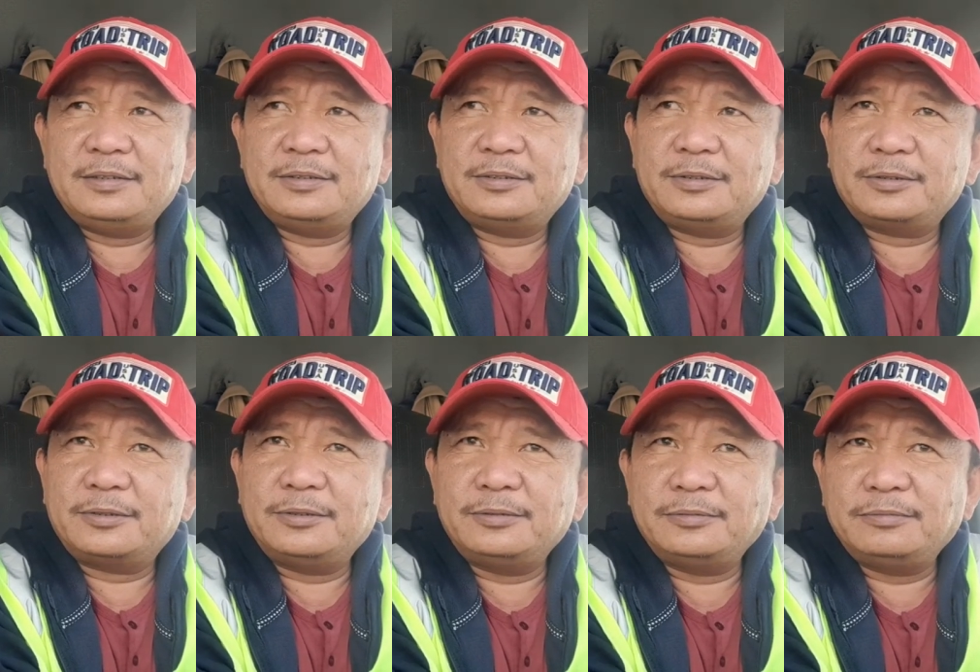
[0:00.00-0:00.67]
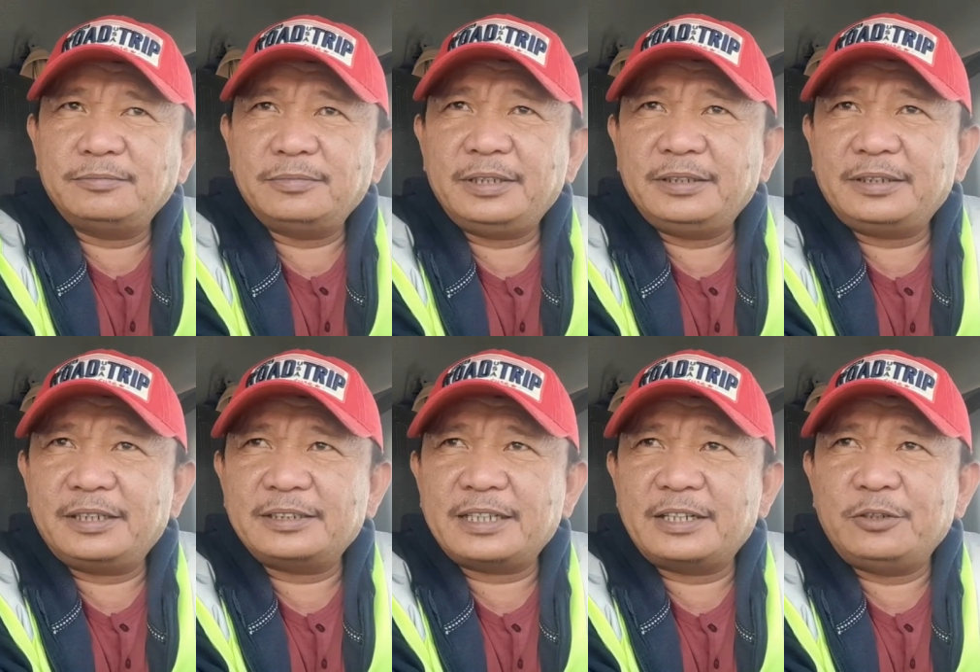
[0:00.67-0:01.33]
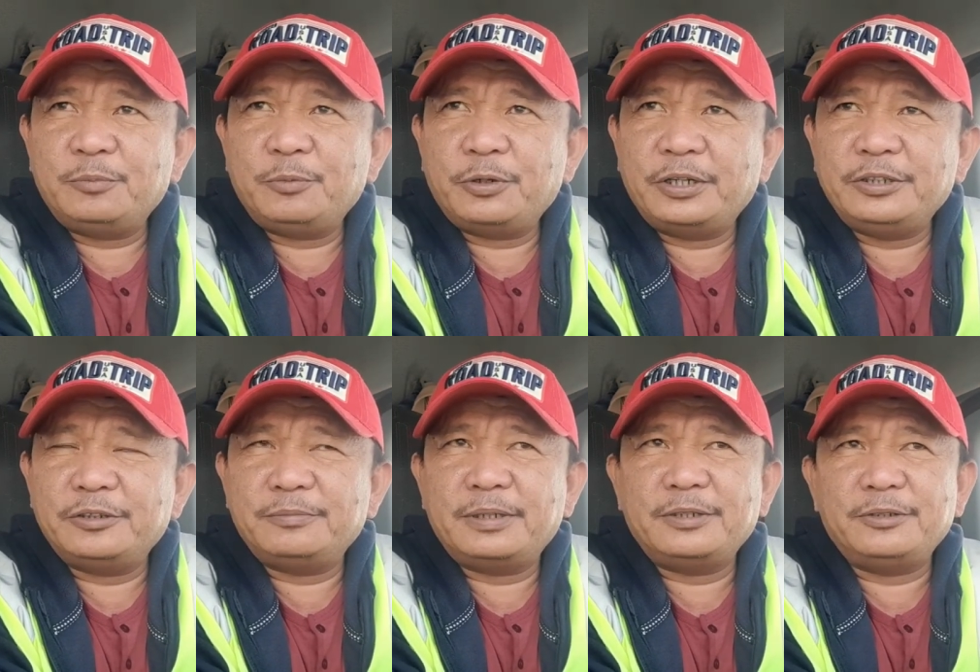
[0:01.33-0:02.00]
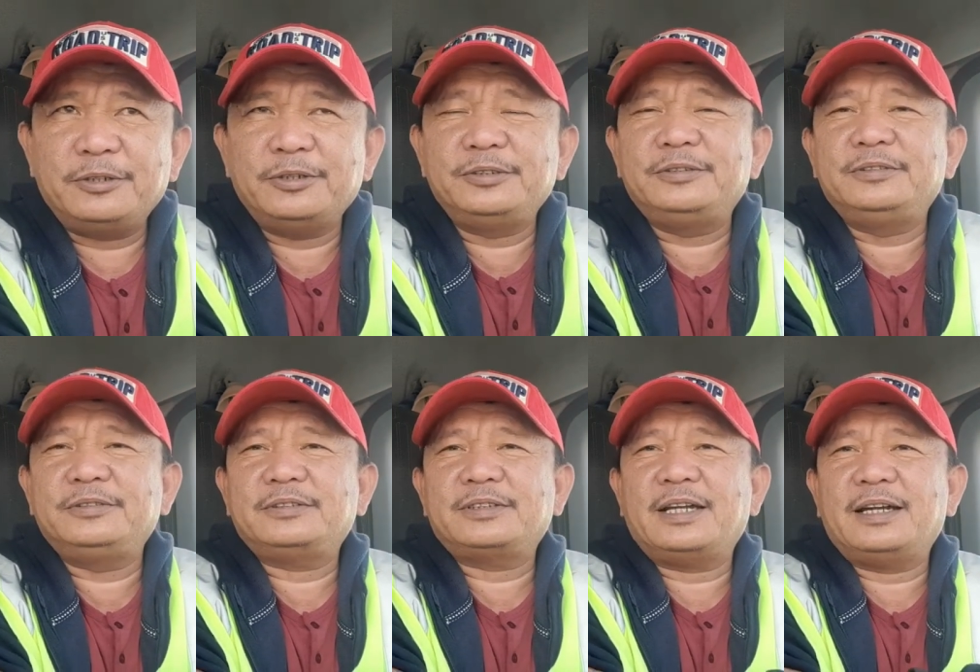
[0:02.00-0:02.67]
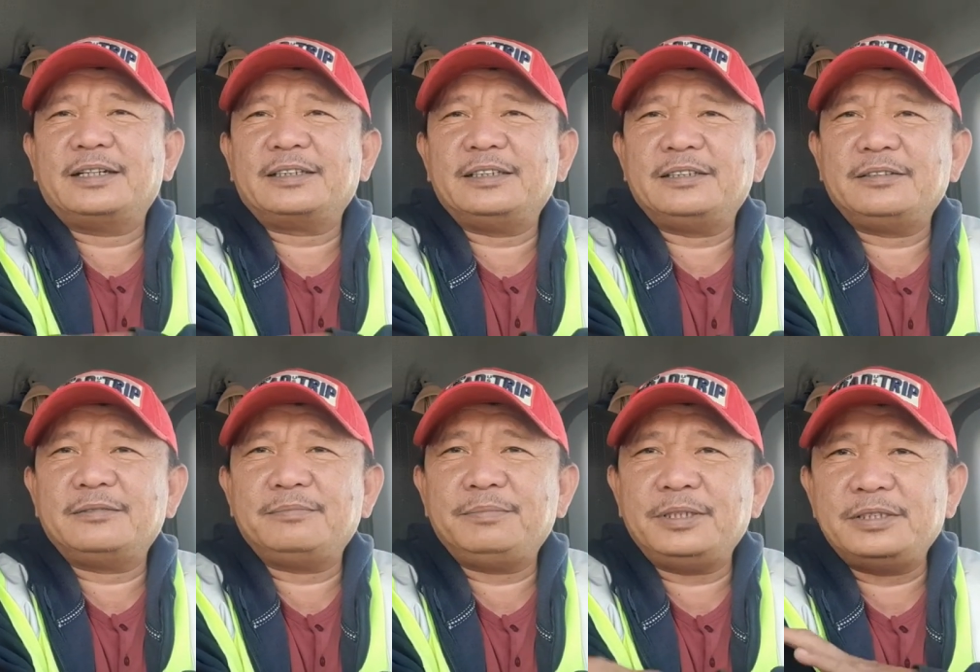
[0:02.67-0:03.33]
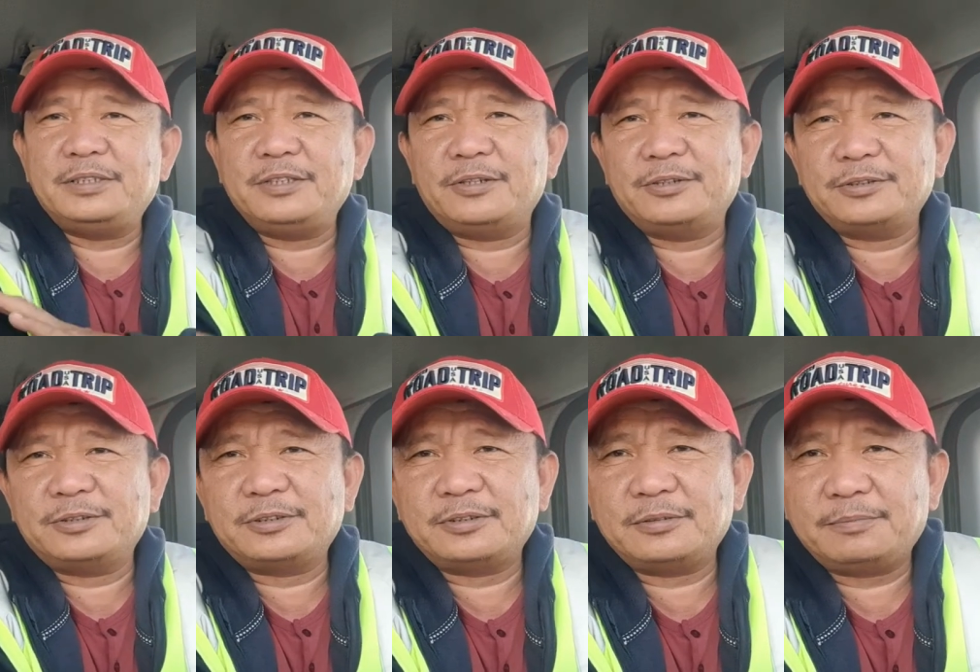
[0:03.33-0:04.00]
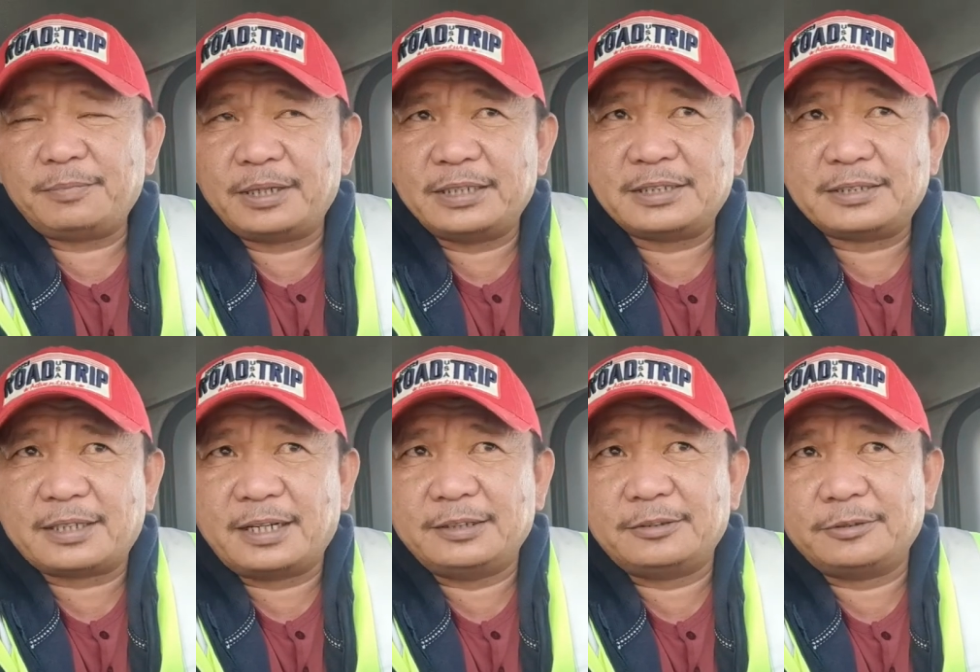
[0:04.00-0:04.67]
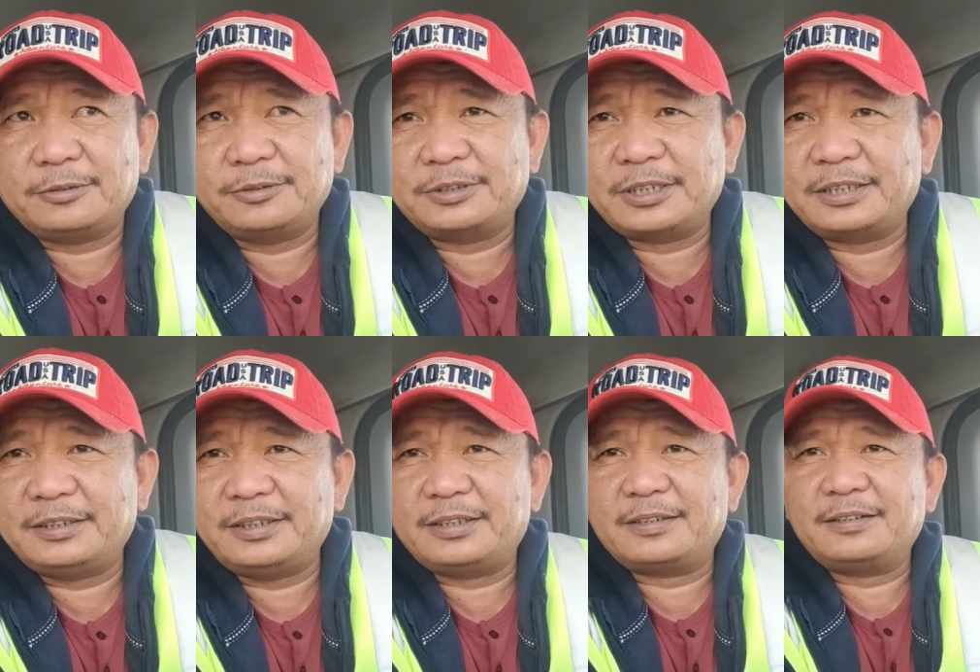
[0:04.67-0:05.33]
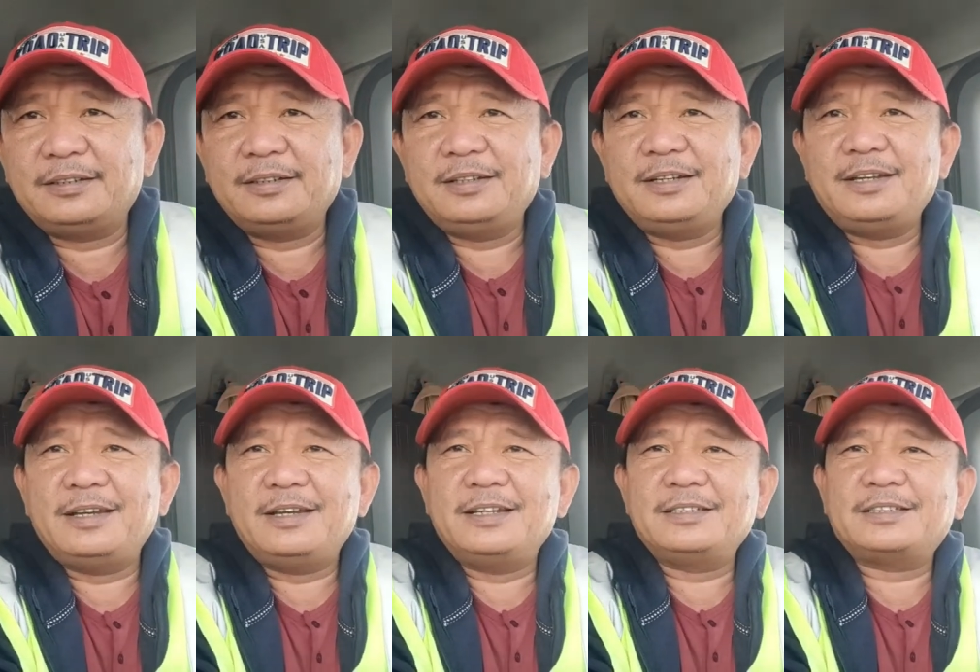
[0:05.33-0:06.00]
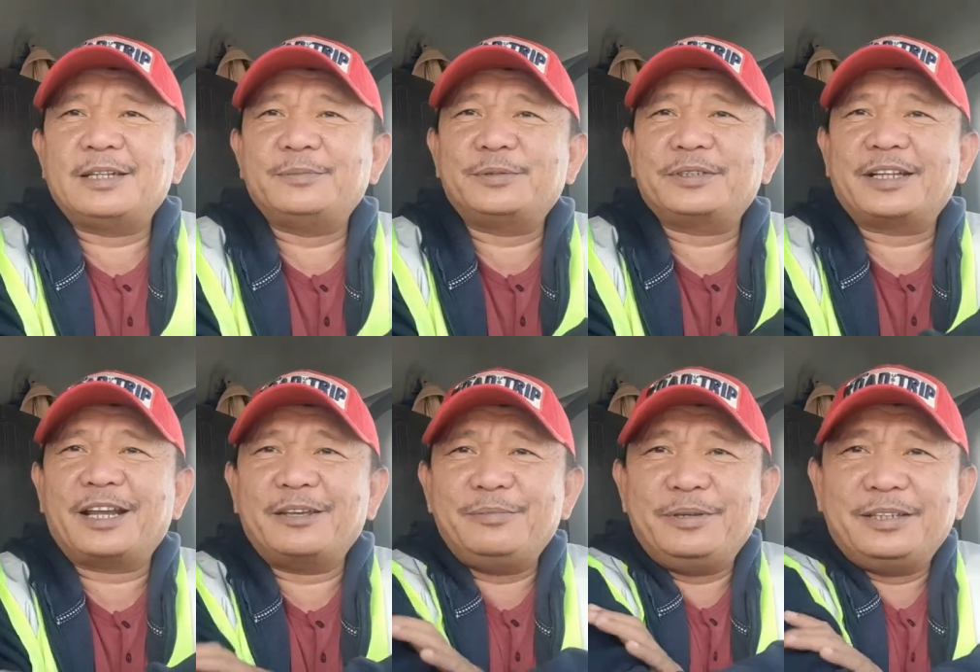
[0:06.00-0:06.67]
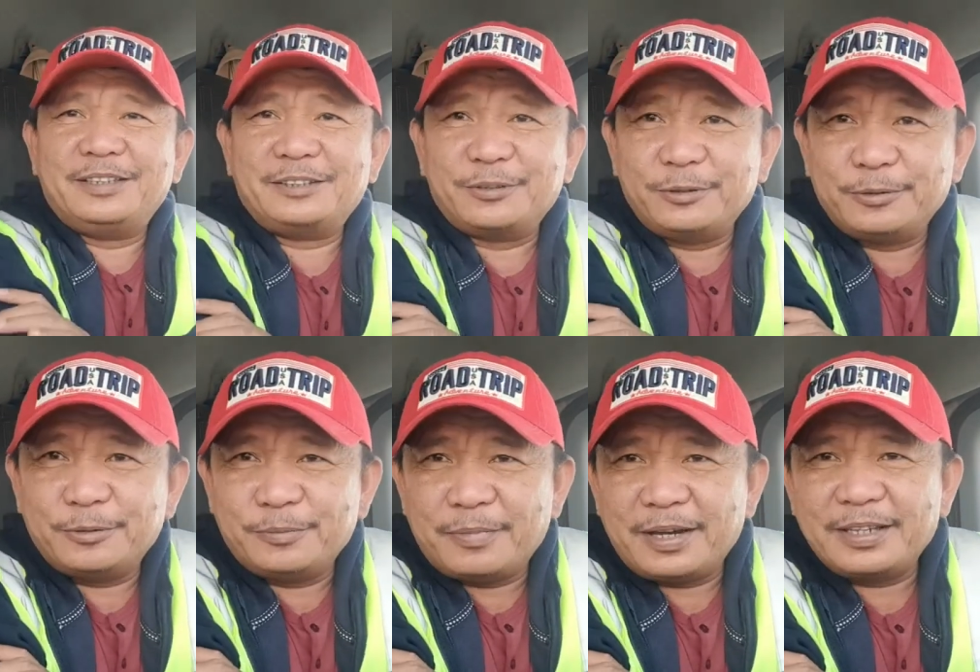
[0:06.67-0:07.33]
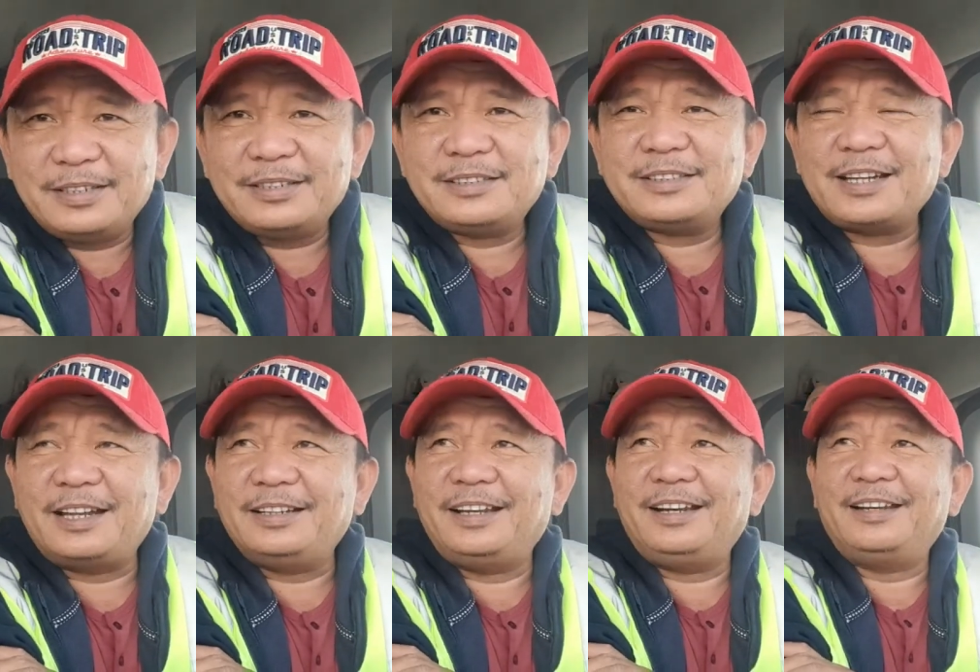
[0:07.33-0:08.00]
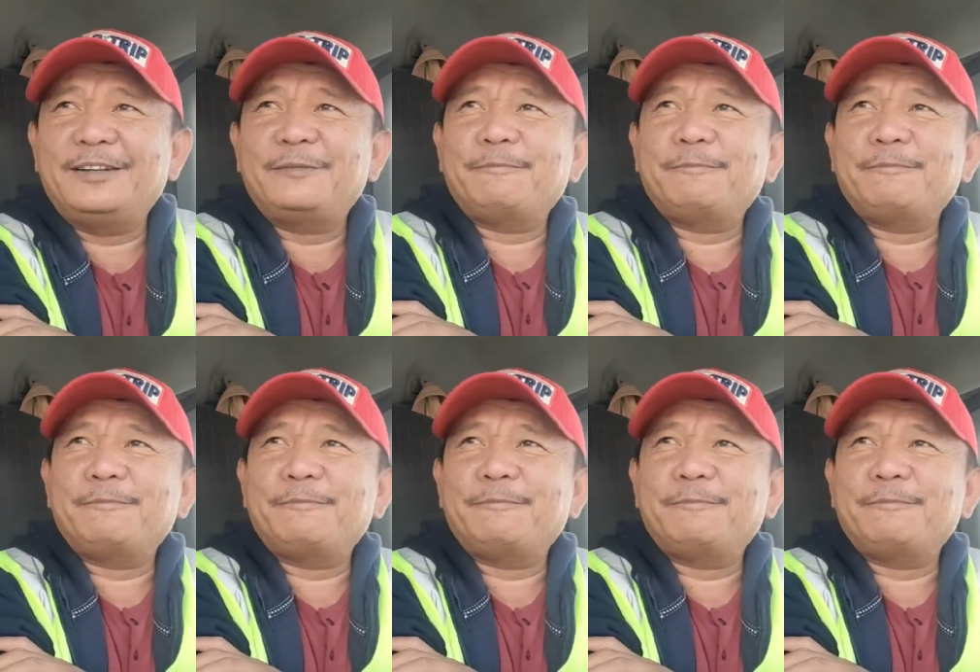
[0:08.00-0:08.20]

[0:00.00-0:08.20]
so kung interesado po kayong manood sa aking videos please try to consider subscribing to my channel